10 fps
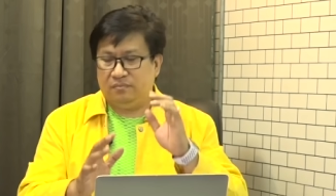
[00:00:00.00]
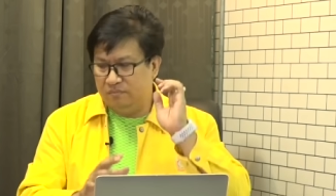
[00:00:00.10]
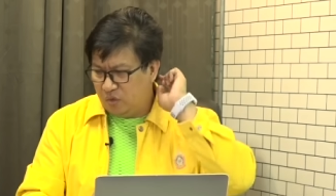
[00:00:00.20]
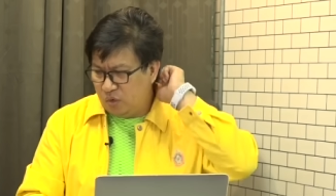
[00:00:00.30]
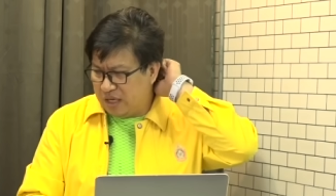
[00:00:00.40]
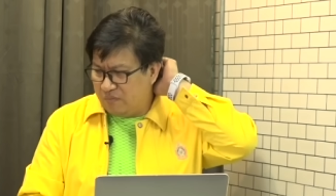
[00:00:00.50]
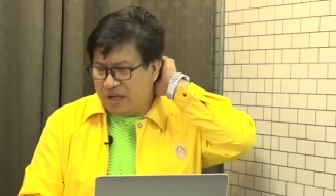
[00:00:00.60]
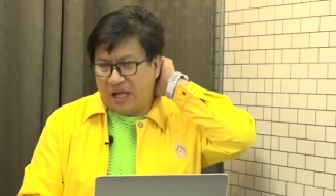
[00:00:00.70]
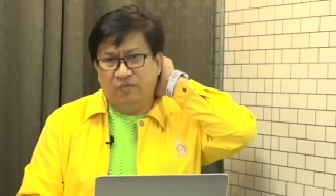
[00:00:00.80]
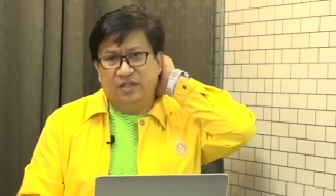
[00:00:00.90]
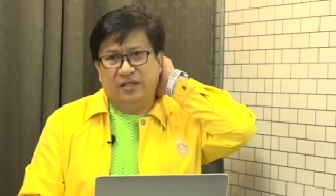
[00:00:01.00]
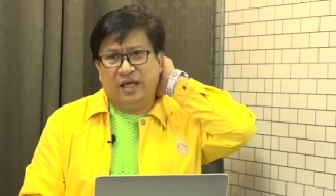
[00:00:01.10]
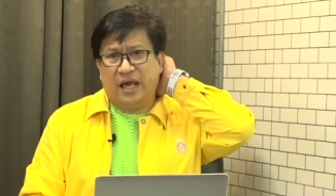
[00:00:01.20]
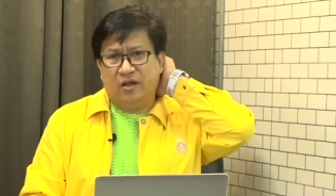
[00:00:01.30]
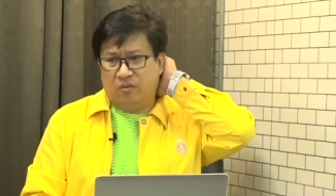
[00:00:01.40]
บางคนถามมาหาวิธี
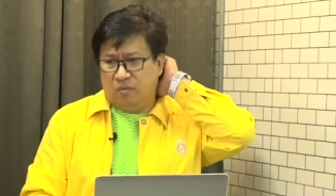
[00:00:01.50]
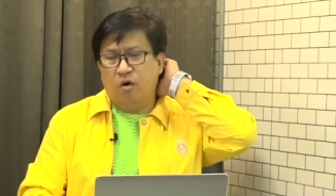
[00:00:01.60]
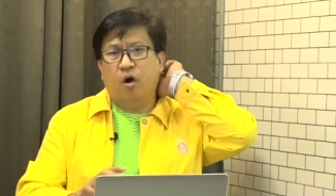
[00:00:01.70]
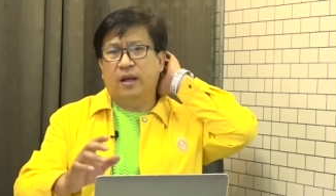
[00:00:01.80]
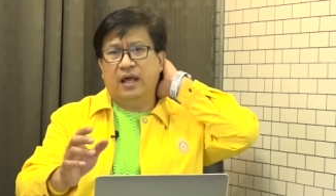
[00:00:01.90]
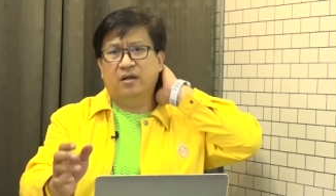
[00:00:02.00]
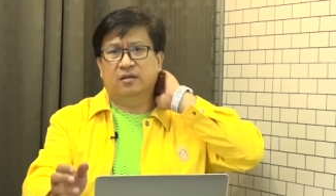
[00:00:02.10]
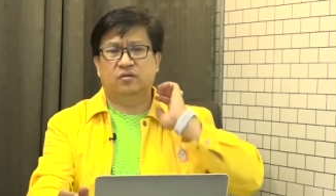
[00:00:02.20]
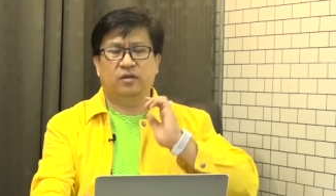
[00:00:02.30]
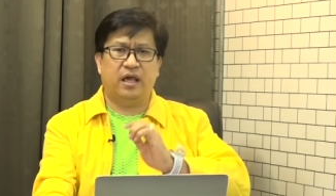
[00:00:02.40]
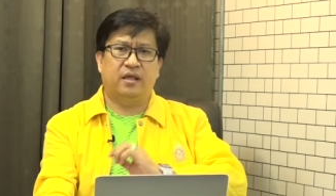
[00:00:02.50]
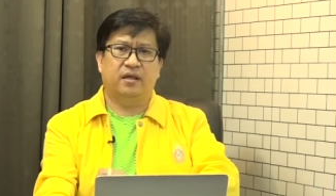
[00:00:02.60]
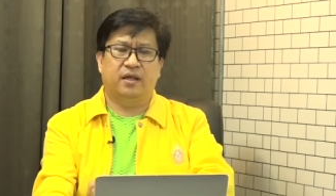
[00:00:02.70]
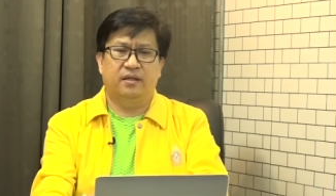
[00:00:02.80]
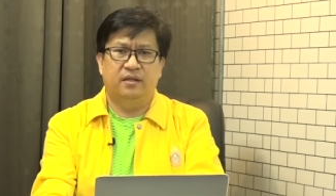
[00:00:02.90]
แก้หน่อยผมบอกไปแล้วต้องแก้ยัง
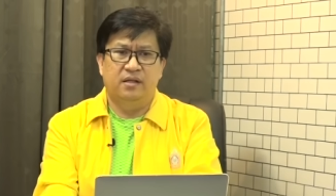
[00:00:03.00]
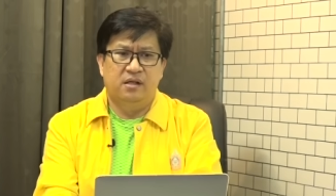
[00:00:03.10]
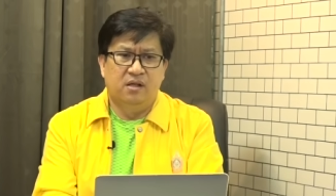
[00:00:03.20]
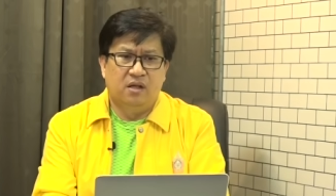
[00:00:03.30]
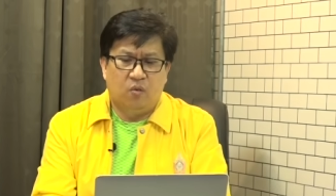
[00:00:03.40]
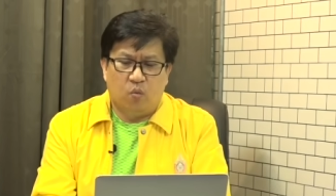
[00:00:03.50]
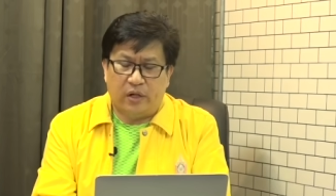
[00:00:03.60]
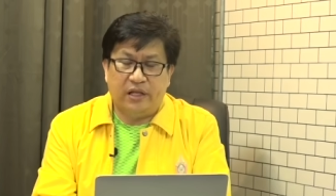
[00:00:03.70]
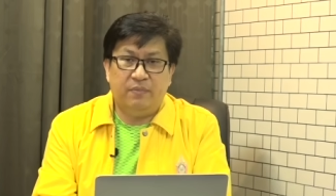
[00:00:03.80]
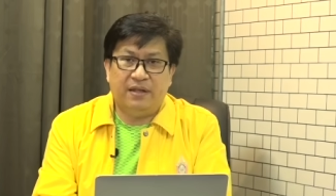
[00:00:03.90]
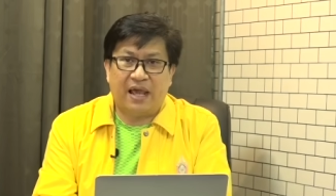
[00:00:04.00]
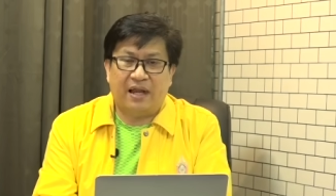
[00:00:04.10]
ไงวันนี้เป็นกา